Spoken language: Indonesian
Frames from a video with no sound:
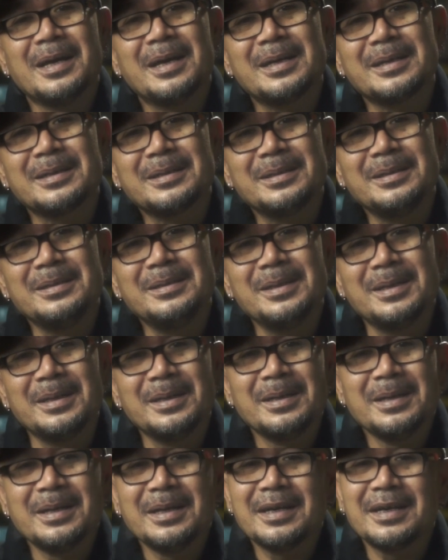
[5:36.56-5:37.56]
artinya
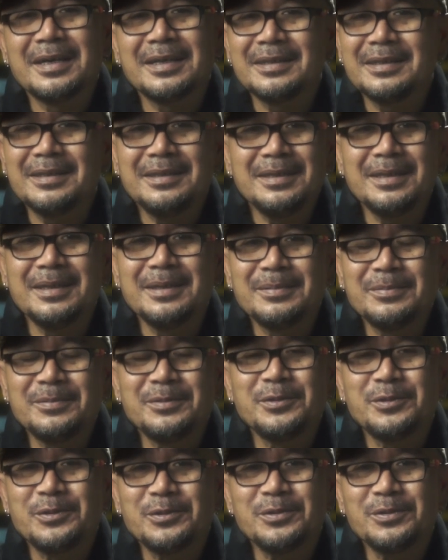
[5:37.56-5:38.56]
artinya
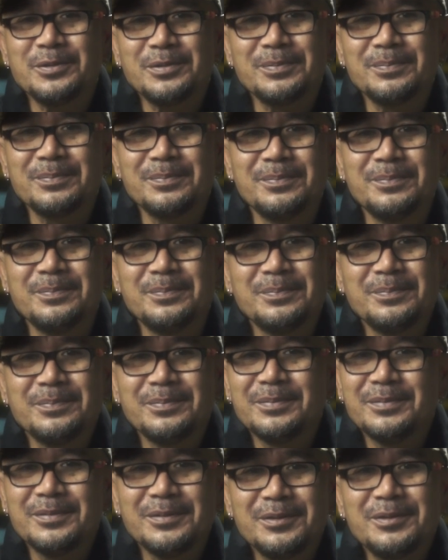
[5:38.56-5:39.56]
cukup
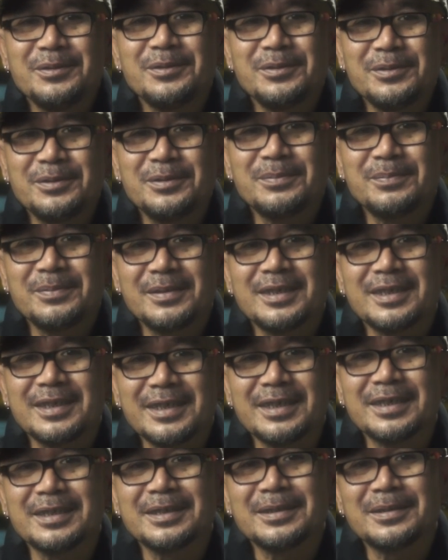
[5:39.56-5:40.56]
cukup
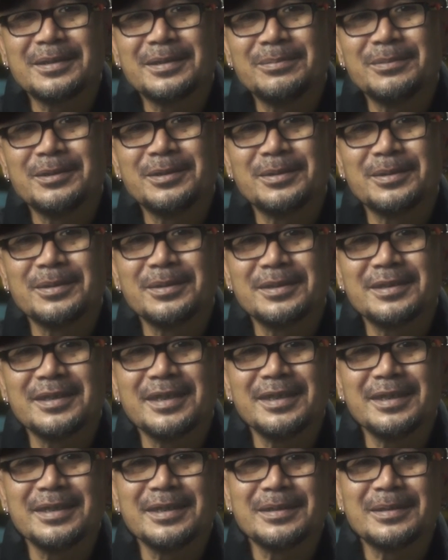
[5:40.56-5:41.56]
keren gitu menurut
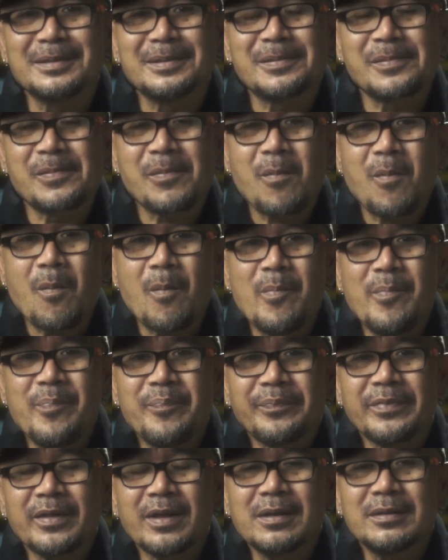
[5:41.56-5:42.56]
saya gitu.
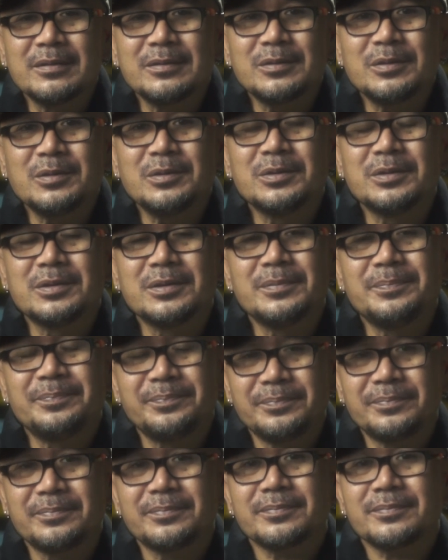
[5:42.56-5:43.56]
Terus
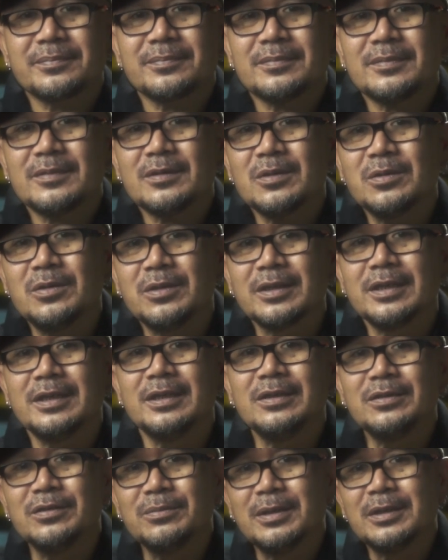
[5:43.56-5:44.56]
Oke,
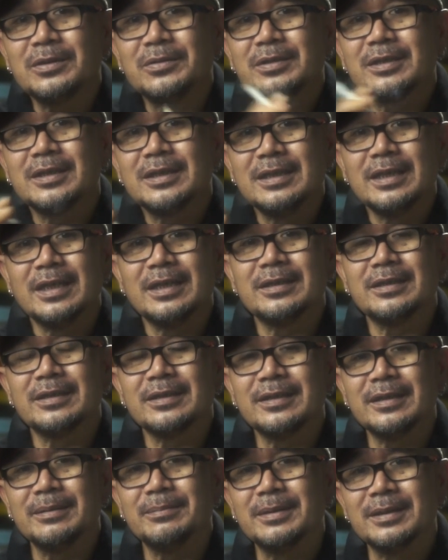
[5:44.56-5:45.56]
okay, itu baru segi
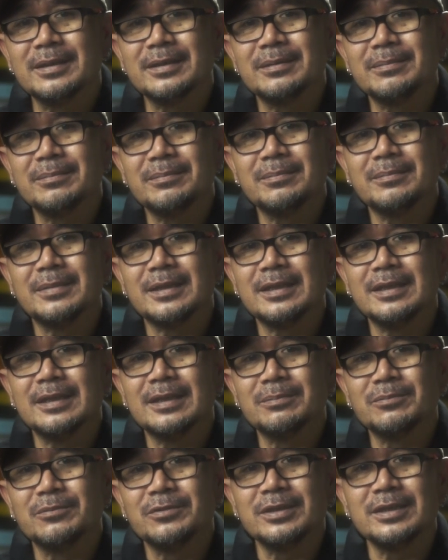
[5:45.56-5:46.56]
entertainment
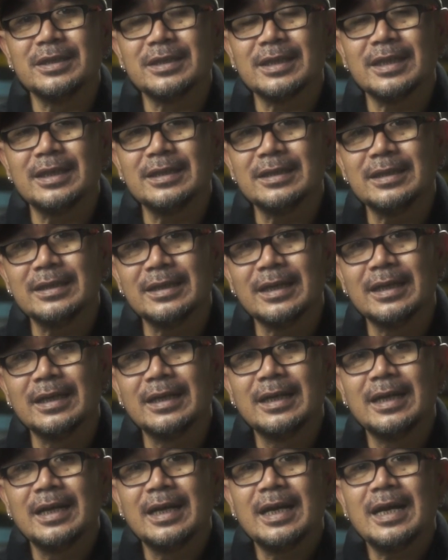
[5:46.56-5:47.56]
bagian musik aja ya.
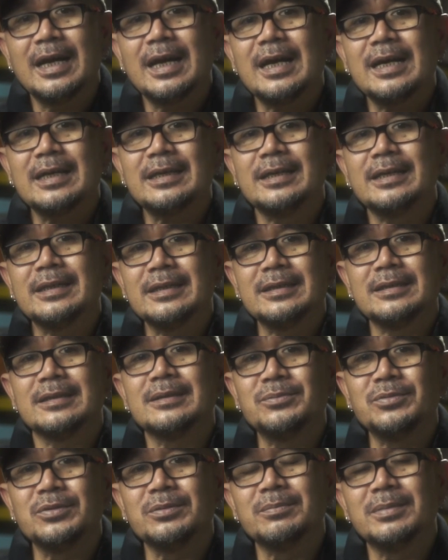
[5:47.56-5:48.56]
Ada yang
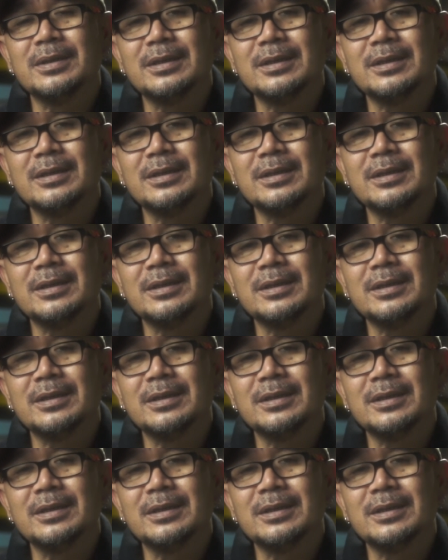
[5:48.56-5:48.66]
disebut